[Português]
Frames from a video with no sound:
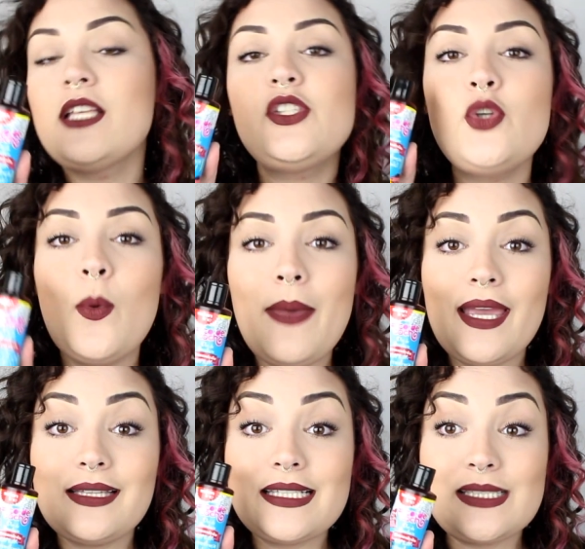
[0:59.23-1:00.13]
de
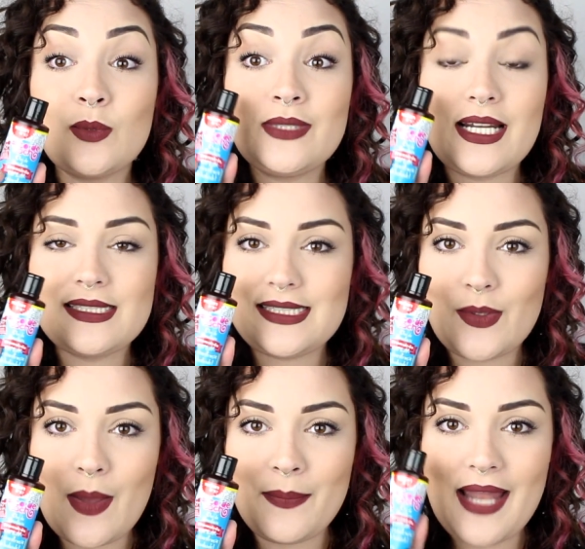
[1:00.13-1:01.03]
umectação
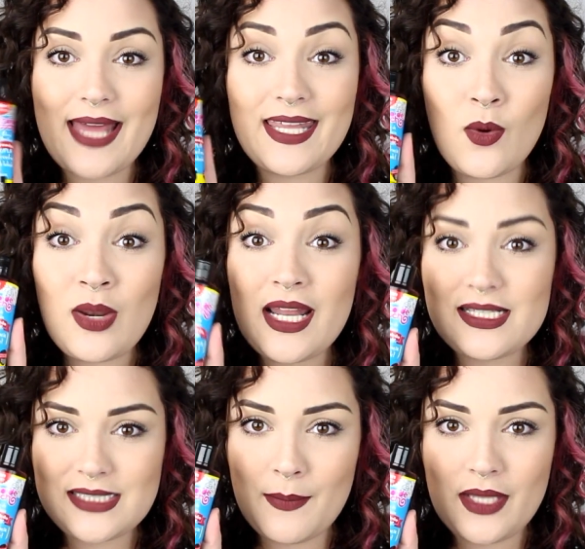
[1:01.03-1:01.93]
transição capilar, que é um
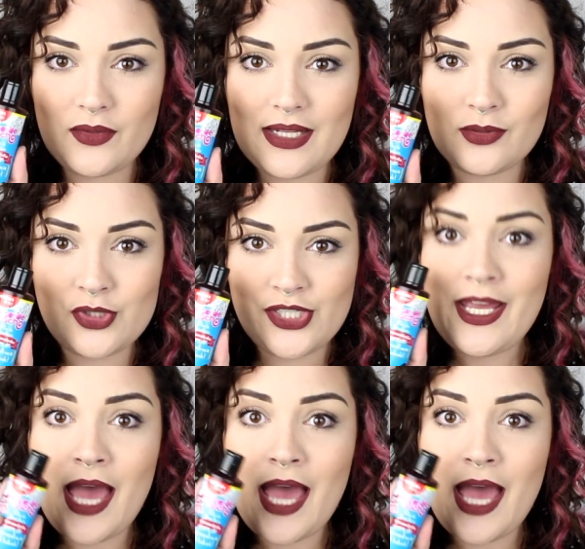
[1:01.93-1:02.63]
lançamento da de